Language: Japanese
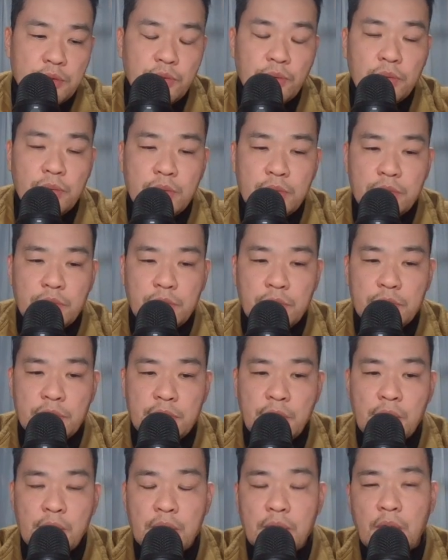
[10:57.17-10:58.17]
ちょっとその
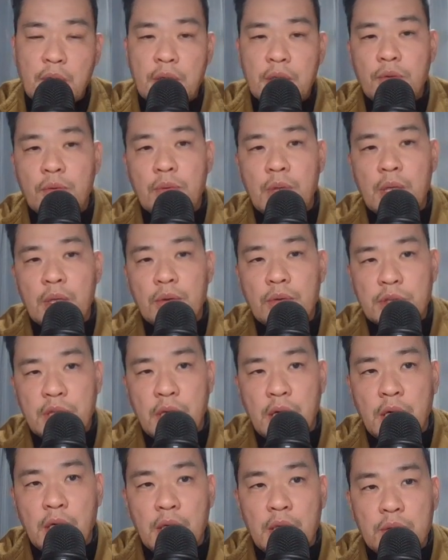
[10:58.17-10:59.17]
全体の輪を
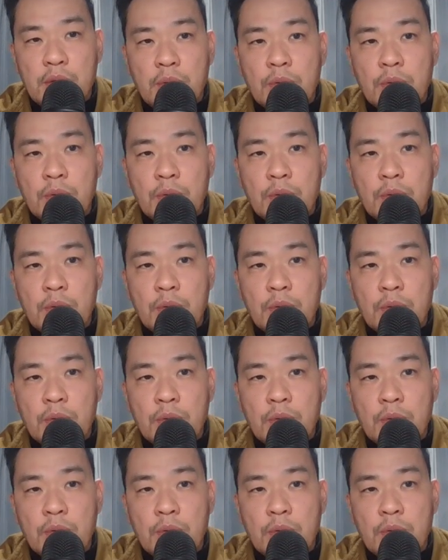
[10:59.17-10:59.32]
さ、